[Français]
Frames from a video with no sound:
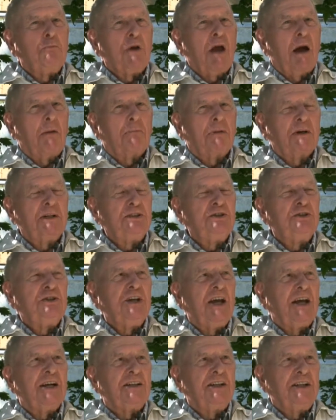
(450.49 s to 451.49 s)
Et puis
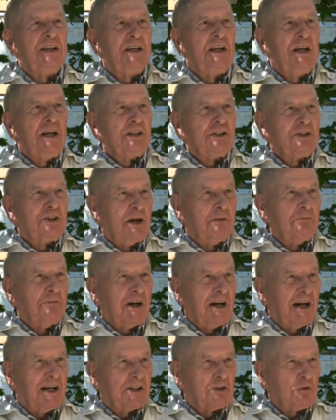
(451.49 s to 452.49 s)
après, j'y ai dit,
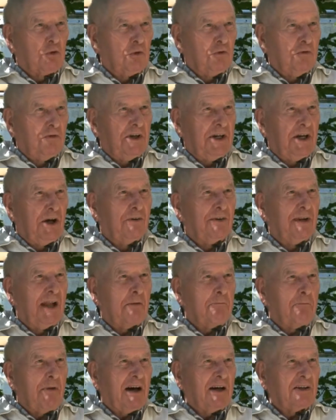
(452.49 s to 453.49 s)
j'aimerais trouver
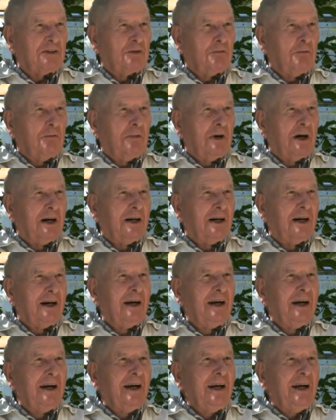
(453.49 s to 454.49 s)
un
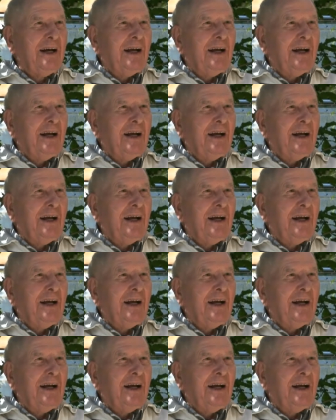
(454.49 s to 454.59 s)
appartement.